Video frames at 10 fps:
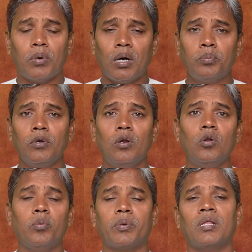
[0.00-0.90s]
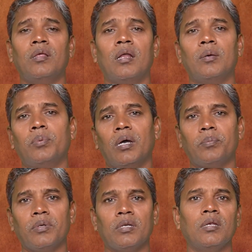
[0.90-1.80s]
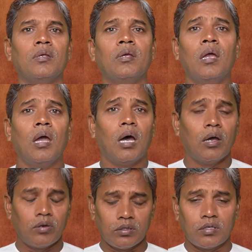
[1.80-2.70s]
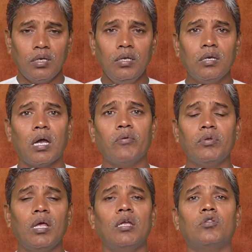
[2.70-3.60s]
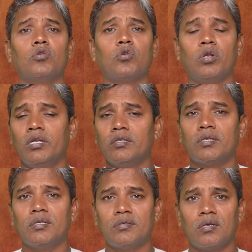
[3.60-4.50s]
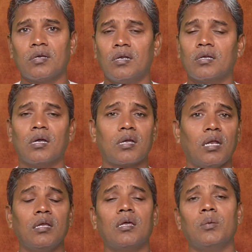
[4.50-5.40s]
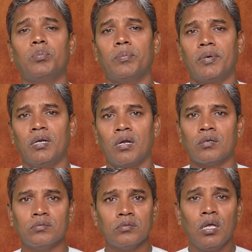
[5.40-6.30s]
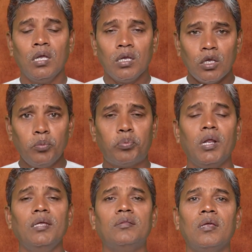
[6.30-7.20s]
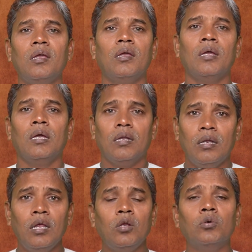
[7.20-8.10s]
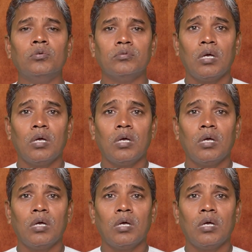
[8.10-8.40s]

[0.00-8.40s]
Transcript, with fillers: పాపులలో ప్రధాన పాపిని తెలియక అవిధేయతతో నేను చేశాను కనుక కనికరింపబడ్డాను ఇప్పుడైతే నేను